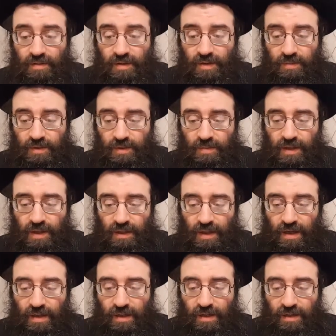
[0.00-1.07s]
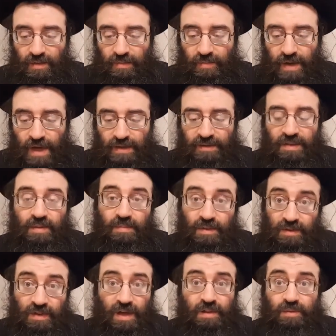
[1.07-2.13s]
Да, почему, когда мясо, мы
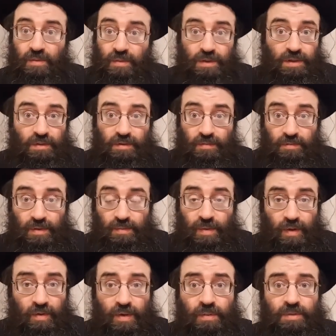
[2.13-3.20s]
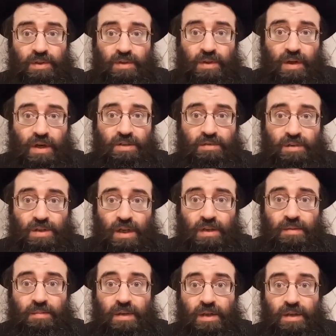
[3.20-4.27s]
сразу очень беспокоимся, что
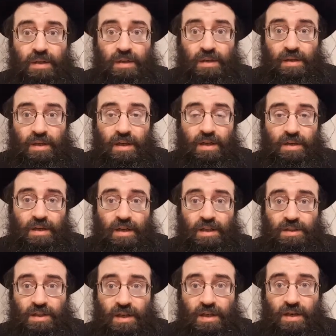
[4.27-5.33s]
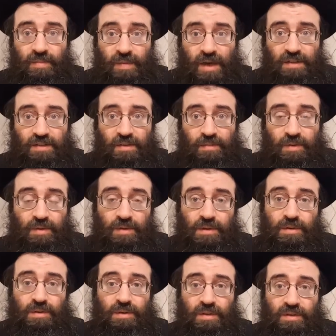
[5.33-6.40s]
он ели некошерное мясо.
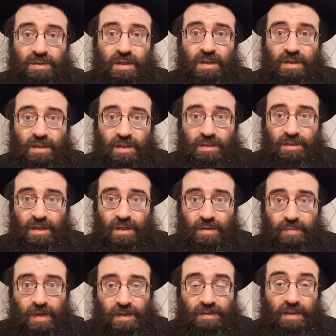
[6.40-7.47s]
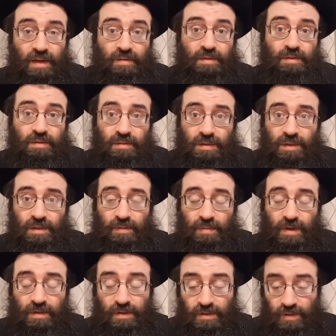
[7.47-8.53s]
Получилось, что съели некошерное мясо. А вот в случае,
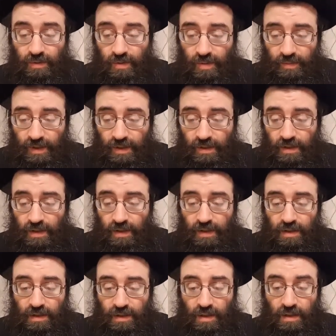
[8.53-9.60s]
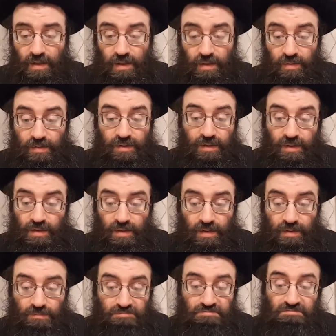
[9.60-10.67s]
например, насекомых, а,
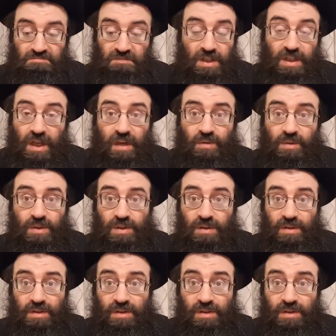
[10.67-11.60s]
люди не так уж